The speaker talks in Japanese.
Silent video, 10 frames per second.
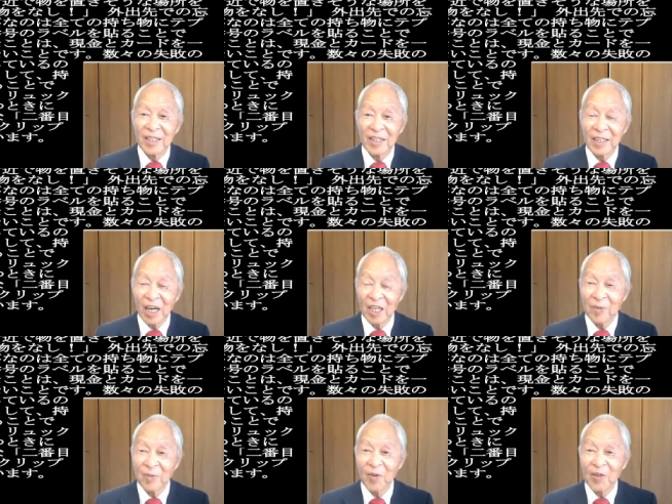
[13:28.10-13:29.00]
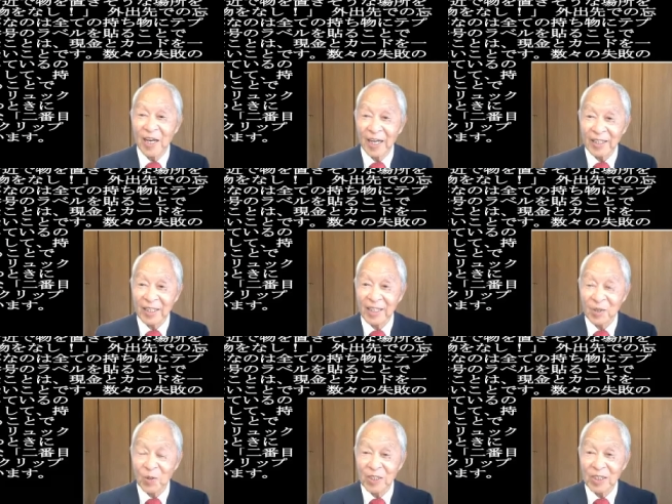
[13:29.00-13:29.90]
えー、iPhone があっ
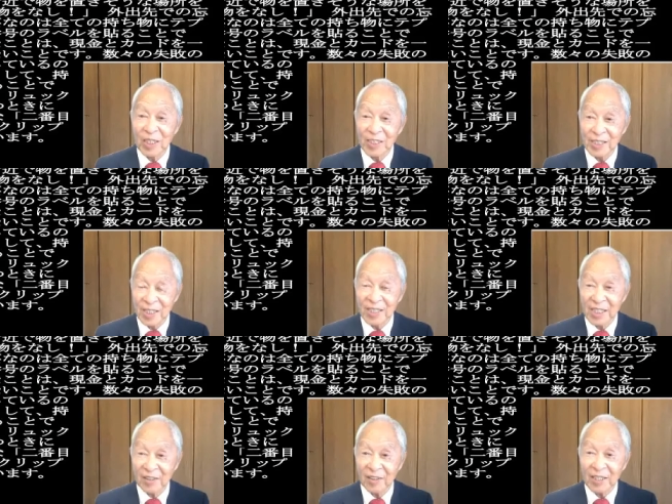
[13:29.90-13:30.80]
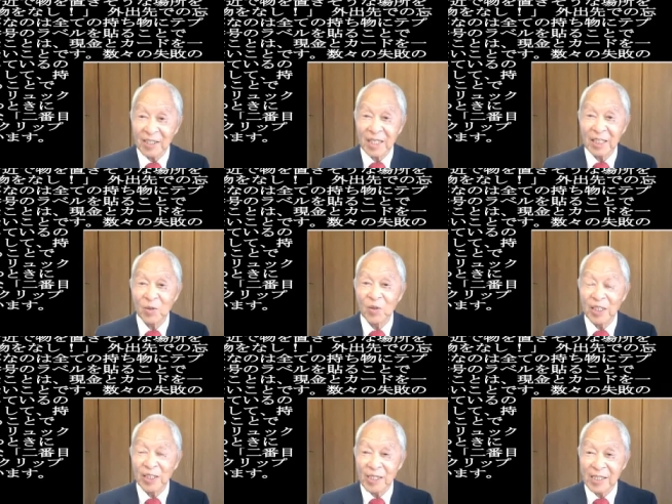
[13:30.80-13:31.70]
て、それにですね、着脱可
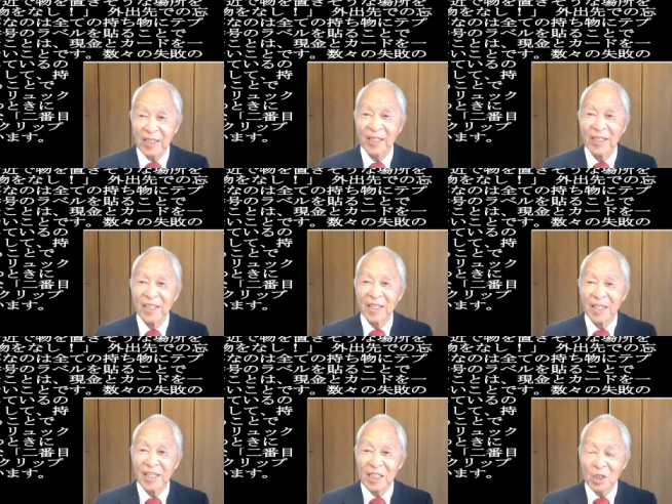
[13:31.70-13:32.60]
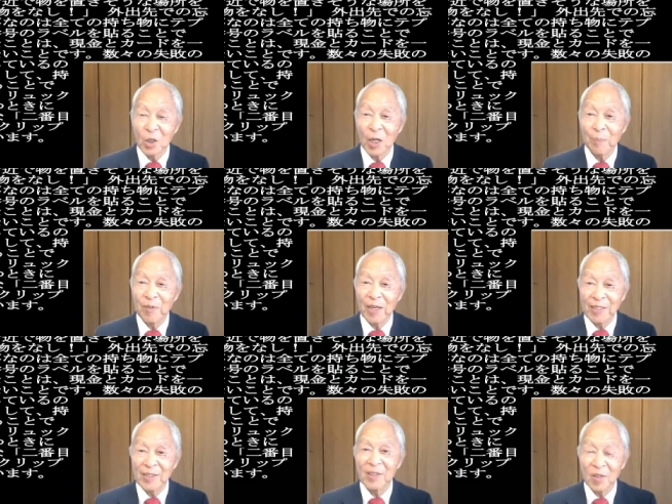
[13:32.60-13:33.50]
能なですね、えストラップ
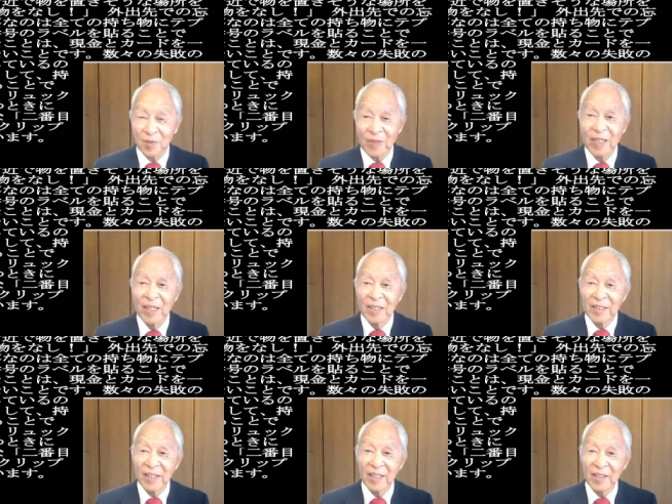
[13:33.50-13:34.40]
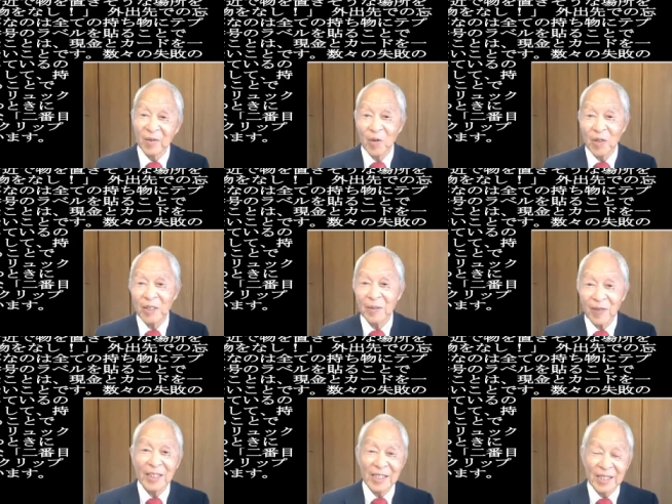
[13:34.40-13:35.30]
がついております。で、こ
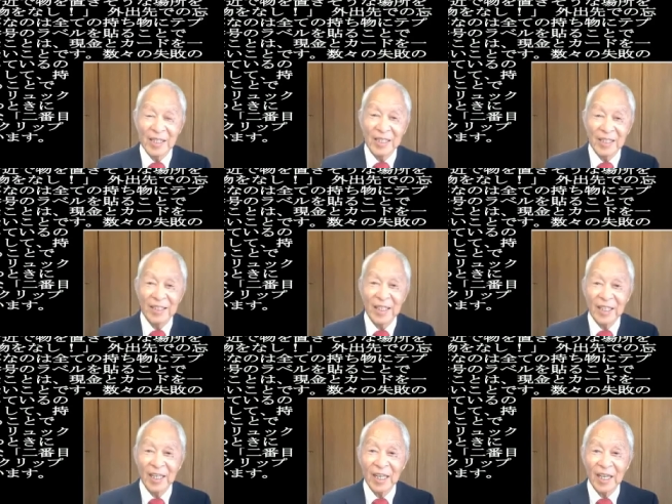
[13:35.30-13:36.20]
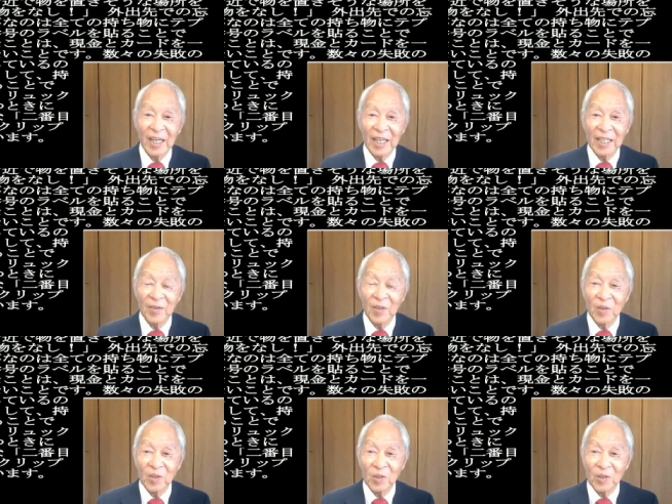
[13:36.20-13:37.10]
れはですね、なかなかあ
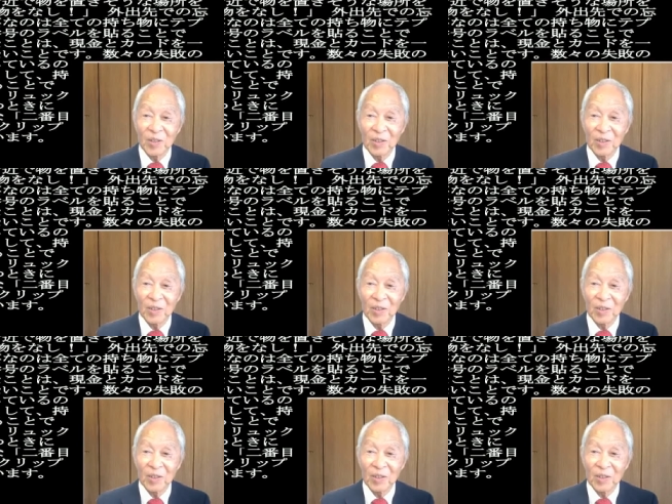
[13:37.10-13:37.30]
の